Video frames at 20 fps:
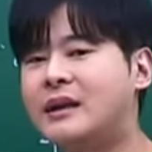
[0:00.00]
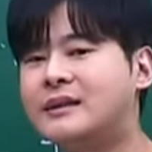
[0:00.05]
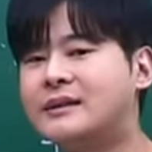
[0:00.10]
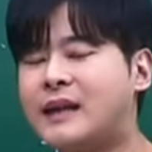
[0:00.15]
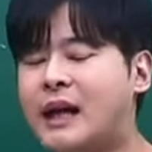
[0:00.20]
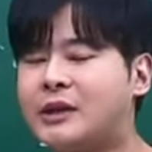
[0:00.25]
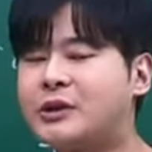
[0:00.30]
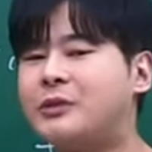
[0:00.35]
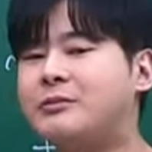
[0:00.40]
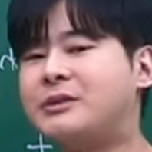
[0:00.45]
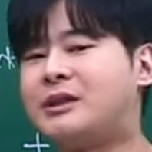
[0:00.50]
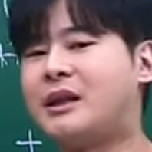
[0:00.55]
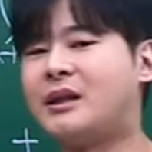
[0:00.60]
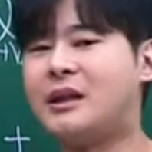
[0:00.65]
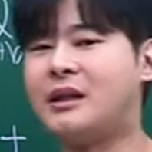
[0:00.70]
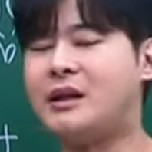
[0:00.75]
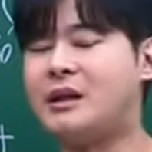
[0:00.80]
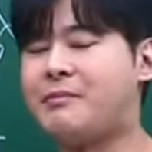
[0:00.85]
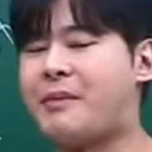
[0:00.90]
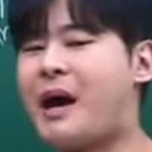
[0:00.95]

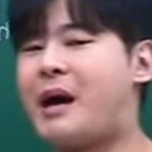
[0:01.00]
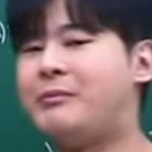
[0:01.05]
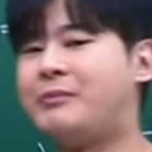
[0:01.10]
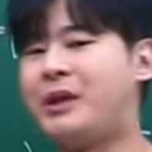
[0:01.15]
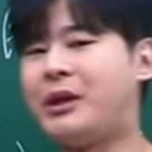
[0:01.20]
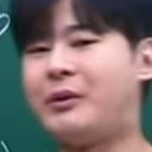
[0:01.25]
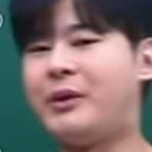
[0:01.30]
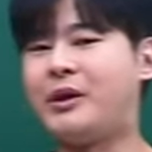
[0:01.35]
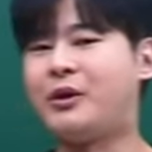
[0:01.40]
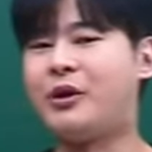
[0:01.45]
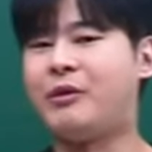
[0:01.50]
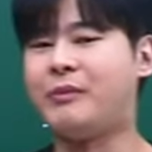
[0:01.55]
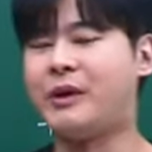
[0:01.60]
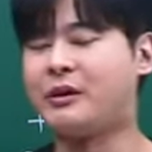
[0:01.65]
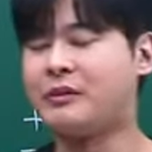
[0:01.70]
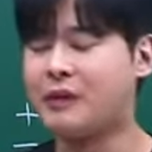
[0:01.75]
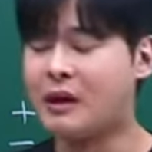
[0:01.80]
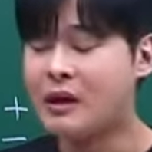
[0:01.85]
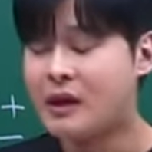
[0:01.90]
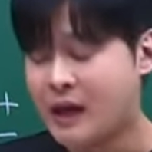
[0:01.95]
4점짜리 네 마음대로 할
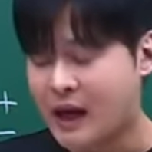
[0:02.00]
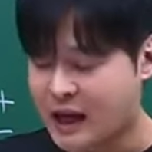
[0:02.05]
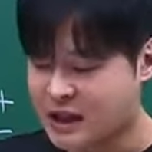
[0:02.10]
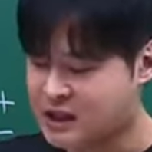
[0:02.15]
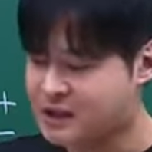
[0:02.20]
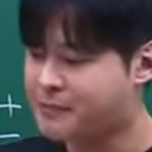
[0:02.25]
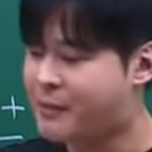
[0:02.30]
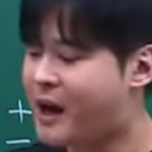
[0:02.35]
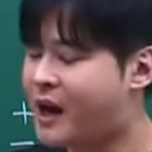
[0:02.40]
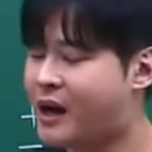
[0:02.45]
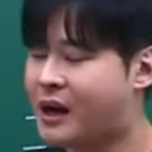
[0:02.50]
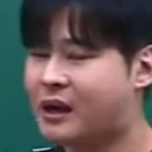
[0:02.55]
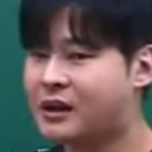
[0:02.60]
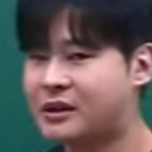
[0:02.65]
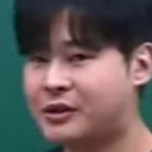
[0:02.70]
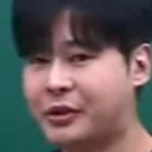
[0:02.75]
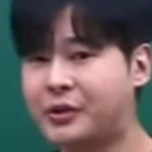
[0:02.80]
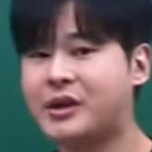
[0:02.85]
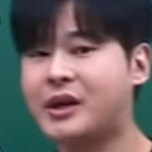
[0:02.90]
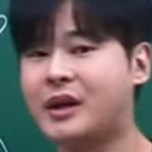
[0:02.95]
거면 하지 마.
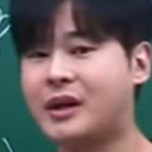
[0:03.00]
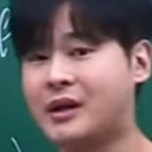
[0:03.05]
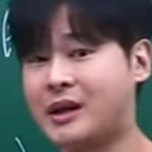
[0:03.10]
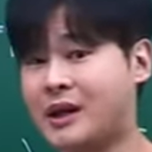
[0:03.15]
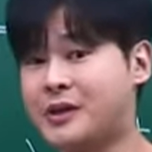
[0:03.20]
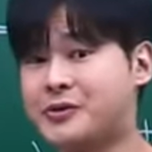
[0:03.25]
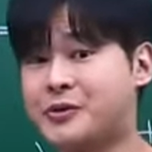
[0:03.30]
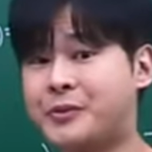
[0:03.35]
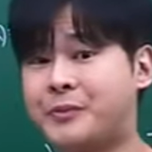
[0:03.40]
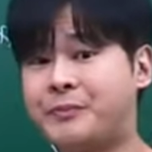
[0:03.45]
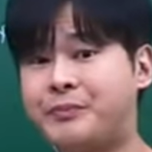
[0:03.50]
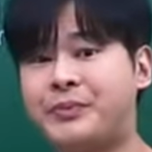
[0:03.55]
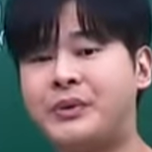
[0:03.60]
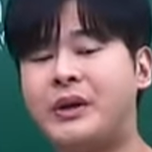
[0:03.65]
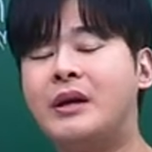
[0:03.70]
그렇게 얘기하죠.